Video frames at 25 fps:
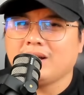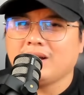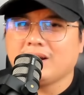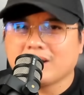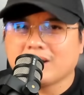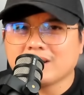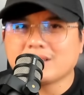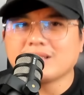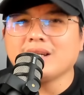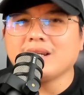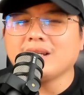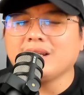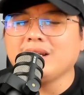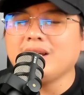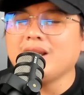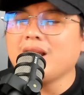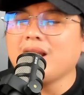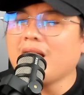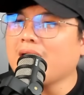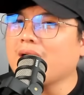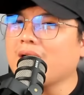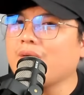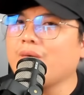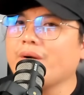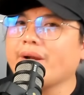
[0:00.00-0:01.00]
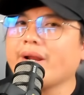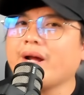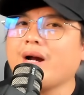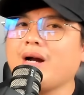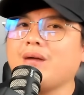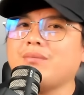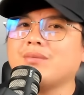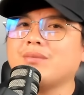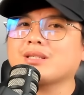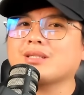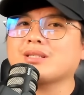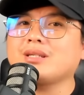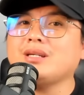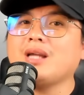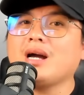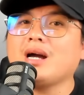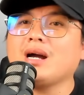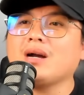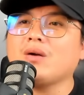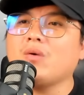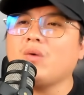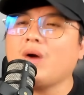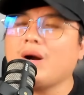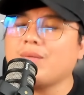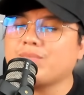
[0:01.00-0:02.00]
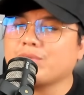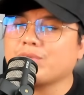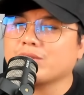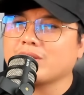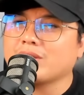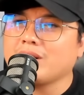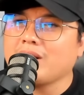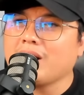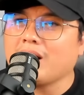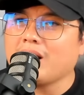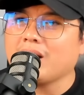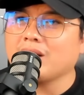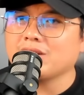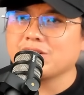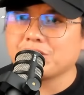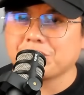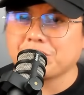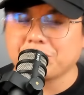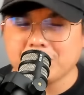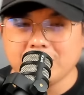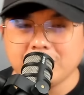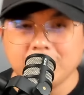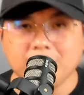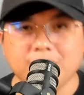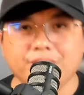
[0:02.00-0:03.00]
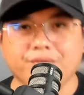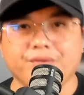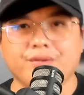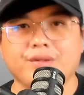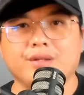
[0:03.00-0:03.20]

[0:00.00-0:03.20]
Kasi ang ginagawa ng Hamas, ginagawa po silang shield